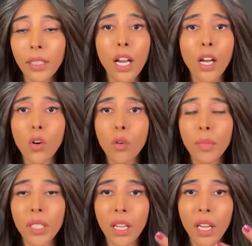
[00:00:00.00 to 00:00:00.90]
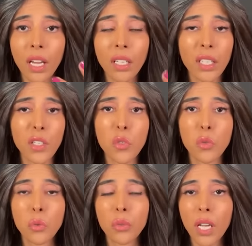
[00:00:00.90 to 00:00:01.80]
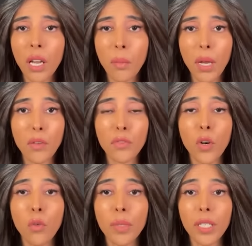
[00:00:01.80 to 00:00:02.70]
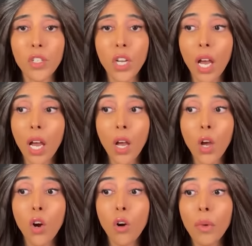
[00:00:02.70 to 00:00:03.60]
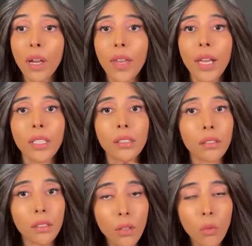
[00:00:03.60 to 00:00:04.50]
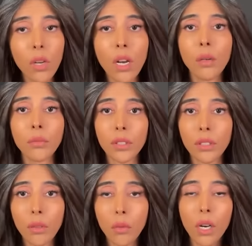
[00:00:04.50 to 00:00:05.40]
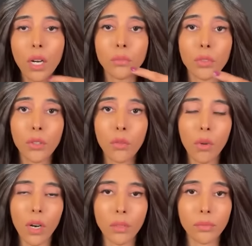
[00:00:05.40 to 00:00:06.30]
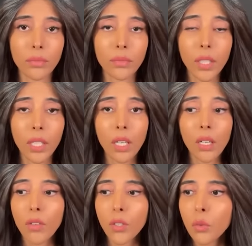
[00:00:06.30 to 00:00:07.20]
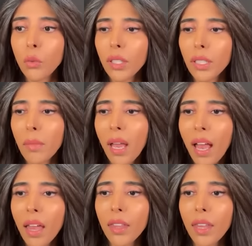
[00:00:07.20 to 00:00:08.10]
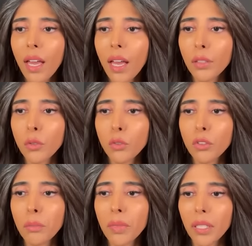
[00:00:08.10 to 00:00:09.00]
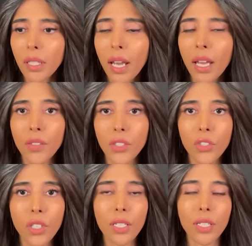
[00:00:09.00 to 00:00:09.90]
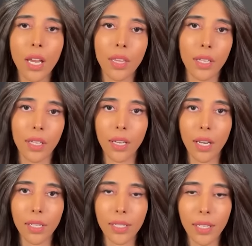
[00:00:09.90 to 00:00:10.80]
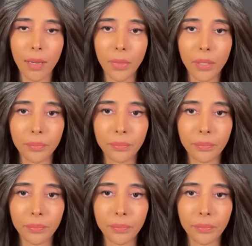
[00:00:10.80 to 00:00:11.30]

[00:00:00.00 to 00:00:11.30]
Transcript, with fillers: يغارون منها يحسدونها ما يفرحون بنجاحها ومع ذلك تركض وراهم تركض وراهم تركض وراهم تقول لماذا يدمن هذا الشخص هذه العلاقة السامة